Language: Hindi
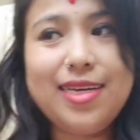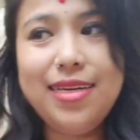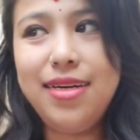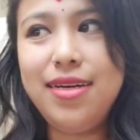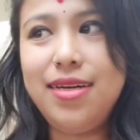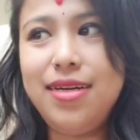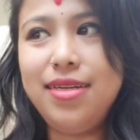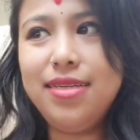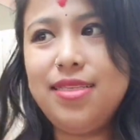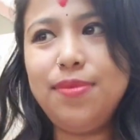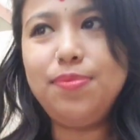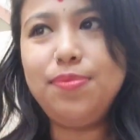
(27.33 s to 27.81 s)

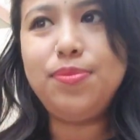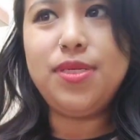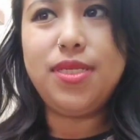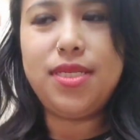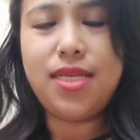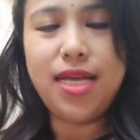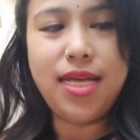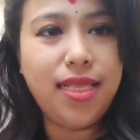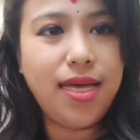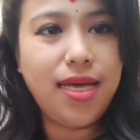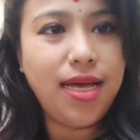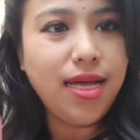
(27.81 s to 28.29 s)
uh, सबसे
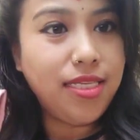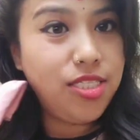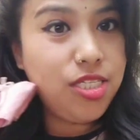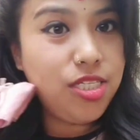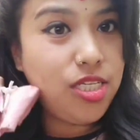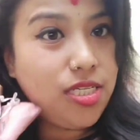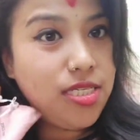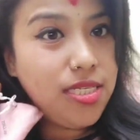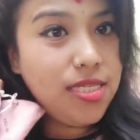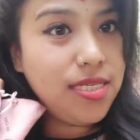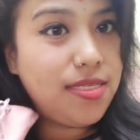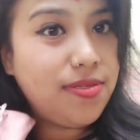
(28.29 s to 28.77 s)
ज़्यादा
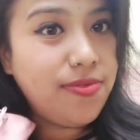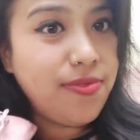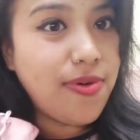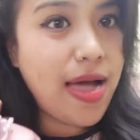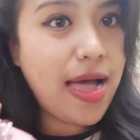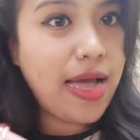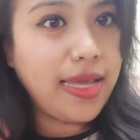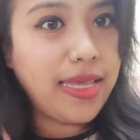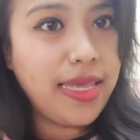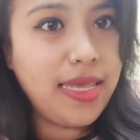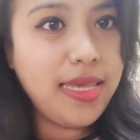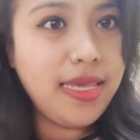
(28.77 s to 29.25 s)
अच्छी चीज़
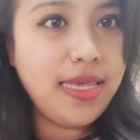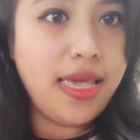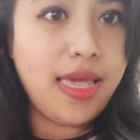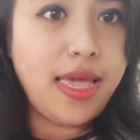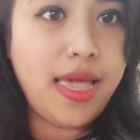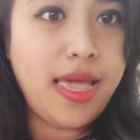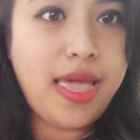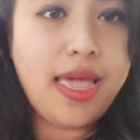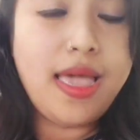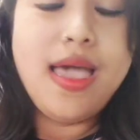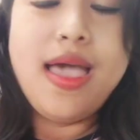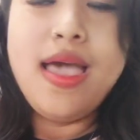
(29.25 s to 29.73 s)
वहाँ की ये
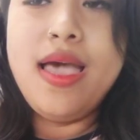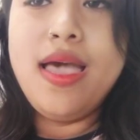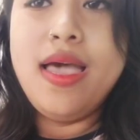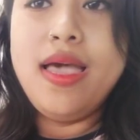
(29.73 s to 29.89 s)
है